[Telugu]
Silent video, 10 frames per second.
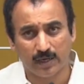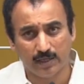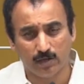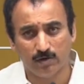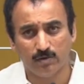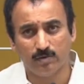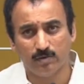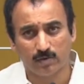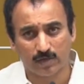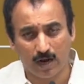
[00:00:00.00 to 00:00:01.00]
రైతులు
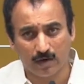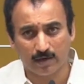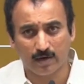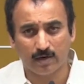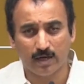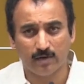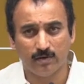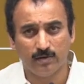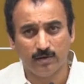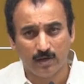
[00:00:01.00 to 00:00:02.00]
ట్రాక్టర్లుగానో
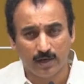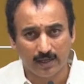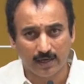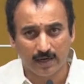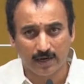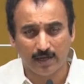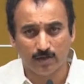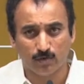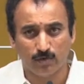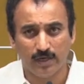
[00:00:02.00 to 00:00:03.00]
లేదంటే
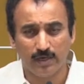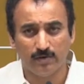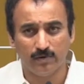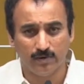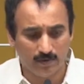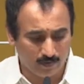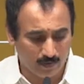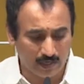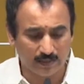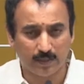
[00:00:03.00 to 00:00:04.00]
రైతు కూలీలు
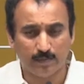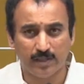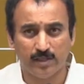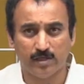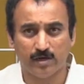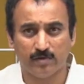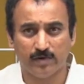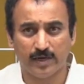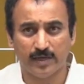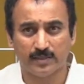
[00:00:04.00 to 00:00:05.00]
వాళ్ళకి
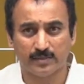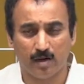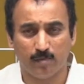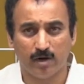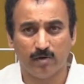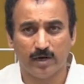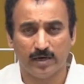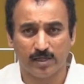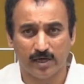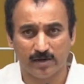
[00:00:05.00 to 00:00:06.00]
సంబంధించినటువంటి సామాన్లు
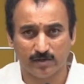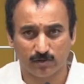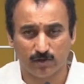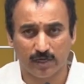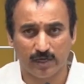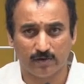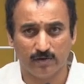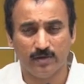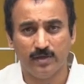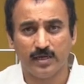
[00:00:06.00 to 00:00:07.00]
వాటిని
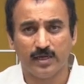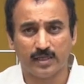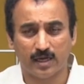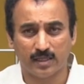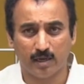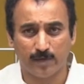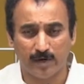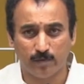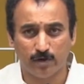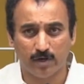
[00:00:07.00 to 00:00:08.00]
చేరేసుకోవటానికో ఇతరత్ర
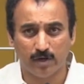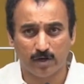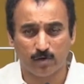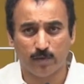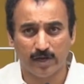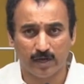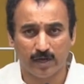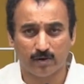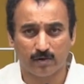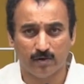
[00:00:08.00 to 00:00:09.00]
పనిముట్ల యొక్క
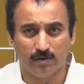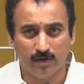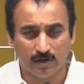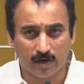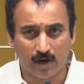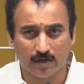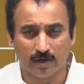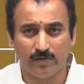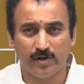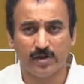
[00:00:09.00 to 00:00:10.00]
ఉపయోగాలకో
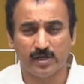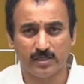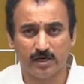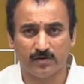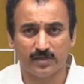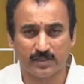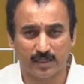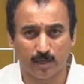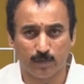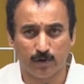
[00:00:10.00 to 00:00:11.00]
ట్రాక్టర్ను వినియోగించేటువంటి
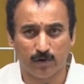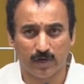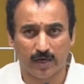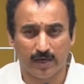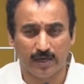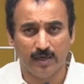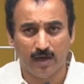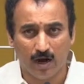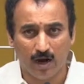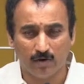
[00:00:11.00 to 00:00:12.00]
సందర్భంలో కానీ
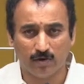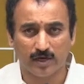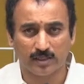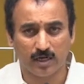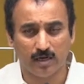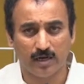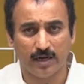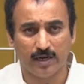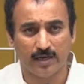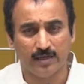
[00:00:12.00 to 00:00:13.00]
ఆటో రిక్షాలు
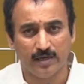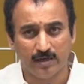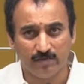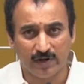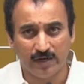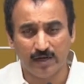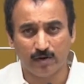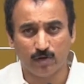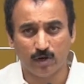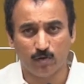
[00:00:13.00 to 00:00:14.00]
కానీ
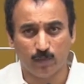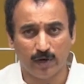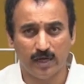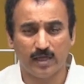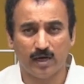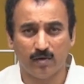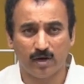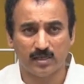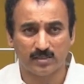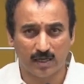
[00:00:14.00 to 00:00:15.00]
ఇవన్నీ కూడా ఉపాధి
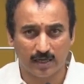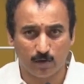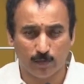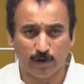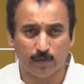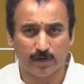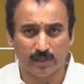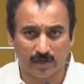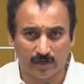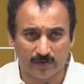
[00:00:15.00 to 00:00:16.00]
అవకాశాలకి
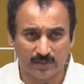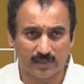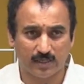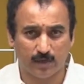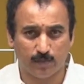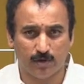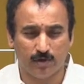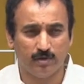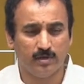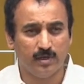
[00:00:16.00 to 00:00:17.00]
ఉపయోగపడుతున్నటువంటి
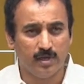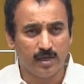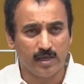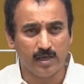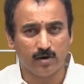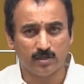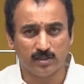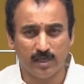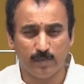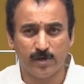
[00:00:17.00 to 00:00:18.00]
సందర్భంలో
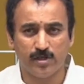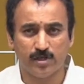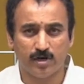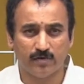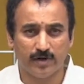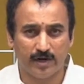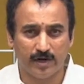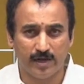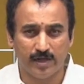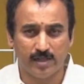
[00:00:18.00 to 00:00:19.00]
ఈరోజు ఈ పెంచినటువంటి
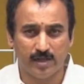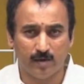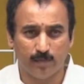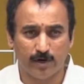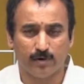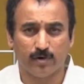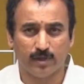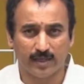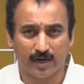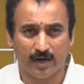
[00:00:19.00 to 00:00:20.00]
డీజిల్
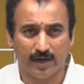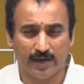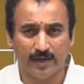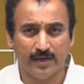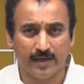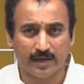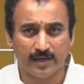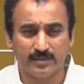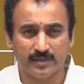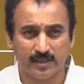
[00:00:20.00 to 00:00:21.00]
పెట్రోల్ ధర ధరల్ని
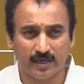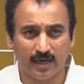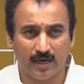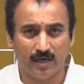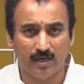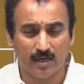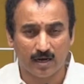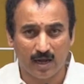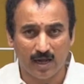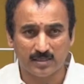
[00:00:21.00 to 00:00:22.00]
ఖచ్చితంగా
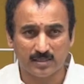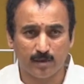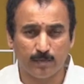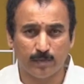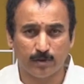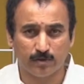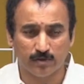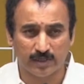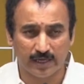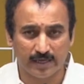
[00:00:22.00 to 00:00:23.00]
రాష్ట్ర
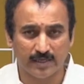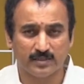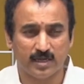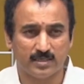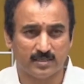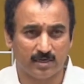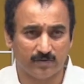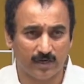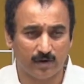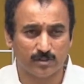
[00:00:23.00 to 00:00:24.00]
ప్రభుత్వం
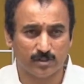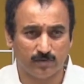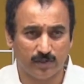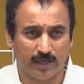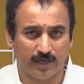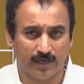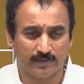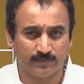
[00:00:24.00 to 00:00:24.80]
తగ్గించాల్సినటువంటి అవసరం ఉంది